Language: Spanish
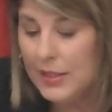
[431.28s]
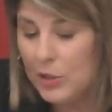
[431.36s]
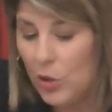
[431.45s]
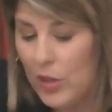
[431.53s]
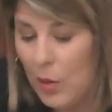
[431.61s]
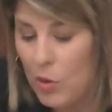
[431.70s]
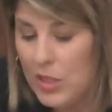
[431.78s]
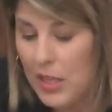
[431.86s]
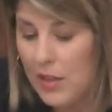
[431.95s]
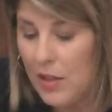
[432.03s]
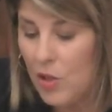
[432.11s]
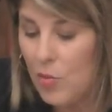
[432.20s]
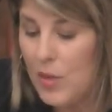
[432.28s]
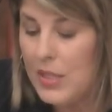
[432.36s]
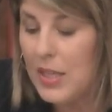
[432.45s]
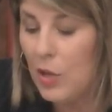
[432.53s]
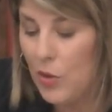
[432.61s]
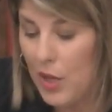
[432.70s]
Dentro de la bolsa de
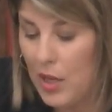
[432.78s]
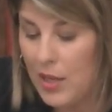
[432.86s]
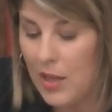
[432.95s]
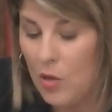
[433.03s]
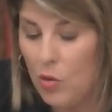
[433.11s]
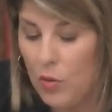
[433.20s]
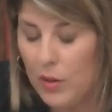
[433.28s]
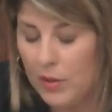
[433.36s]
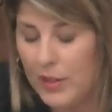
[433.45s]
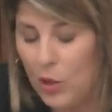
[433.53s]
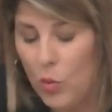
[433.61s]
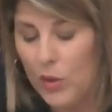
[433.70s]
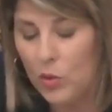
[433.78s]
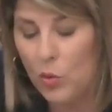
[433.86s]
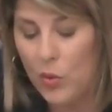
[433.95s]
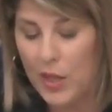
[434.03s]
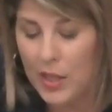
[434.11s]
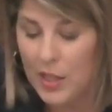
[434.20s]
idiomas, la Concejalía de, de
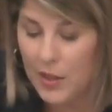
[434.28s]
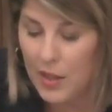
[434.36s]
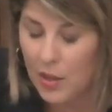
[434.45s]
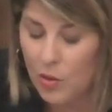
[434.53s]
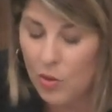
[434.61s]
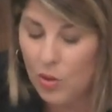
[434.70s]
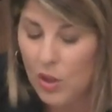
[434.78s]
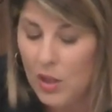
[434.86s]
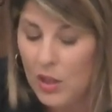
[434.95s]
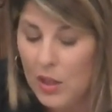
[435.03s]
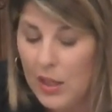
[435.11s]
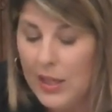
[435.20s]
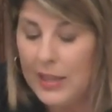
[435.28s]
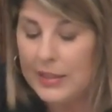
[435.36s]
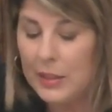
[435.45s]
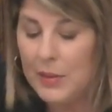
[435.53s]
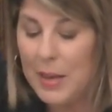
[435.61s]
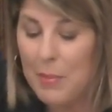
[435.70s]
Juventud ha realizado la
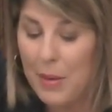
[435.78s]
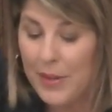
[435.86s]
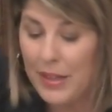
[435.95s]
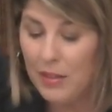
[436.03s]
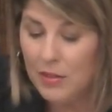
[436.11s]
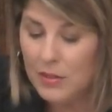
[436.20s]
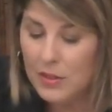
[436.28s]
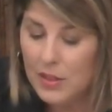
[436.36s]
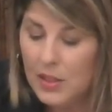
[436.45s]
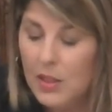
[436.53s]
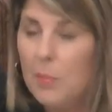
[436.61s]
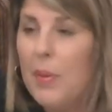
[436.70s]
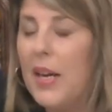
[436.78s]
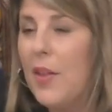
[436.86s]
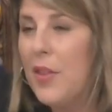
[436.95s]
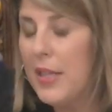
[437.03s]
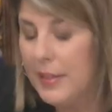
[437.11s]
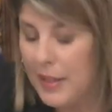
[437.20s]
actividad Babel para
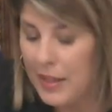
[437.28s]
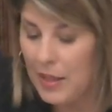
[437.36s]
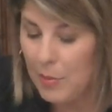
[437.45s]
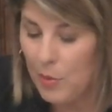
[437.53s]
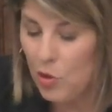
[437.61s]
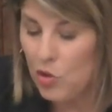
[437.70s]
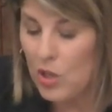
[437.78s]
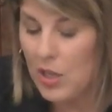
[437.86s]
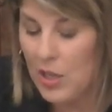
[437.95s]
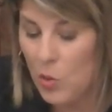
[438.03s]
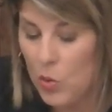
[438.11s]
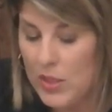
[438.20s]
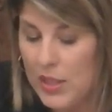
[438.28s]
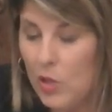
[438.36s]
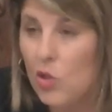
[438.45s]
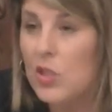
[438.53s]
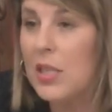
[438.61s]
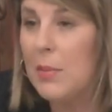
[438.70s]
hacer intercambios
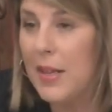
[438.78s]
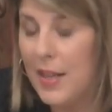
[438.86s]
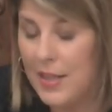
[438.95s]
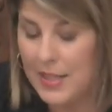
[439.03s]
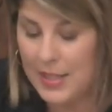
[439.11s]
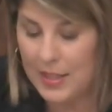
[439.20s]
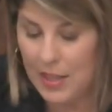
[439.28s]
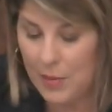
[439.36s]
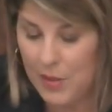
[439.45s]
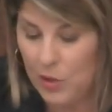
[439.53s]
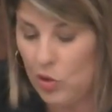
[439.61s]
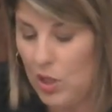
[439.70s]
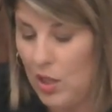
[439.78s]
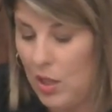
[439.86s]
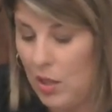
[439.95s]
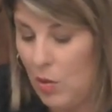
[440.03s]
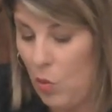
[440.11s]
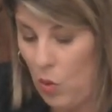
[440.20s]
lingüísticos semanales que están abiertos
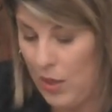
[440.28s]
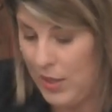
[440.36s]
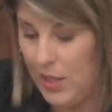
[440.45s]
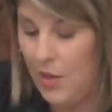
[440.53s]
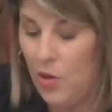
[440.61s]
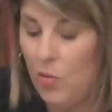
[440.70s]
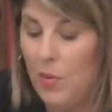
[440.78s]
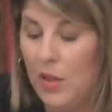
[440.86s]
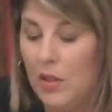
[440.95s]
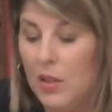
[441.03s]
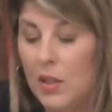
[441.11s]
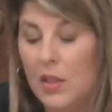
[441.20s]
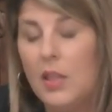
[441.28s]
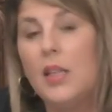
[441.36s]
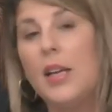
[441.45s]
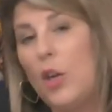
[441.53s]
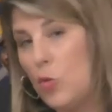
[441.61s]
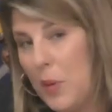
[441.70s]
a cualquier idioma
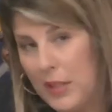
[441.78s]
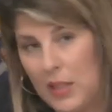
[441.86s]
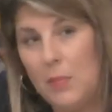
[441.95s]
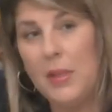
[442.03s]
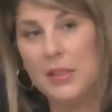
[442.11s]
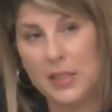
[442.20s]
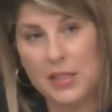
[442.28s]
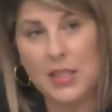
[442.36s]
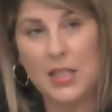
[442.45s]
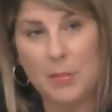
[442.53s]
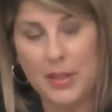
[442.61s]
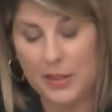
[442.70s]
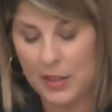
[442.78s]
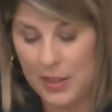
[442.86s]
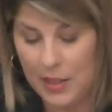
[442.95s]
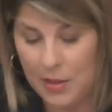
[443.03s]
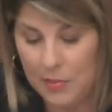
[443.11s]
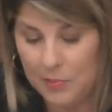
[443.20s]
que los participantes quieran
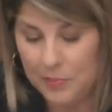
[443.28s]
practicar.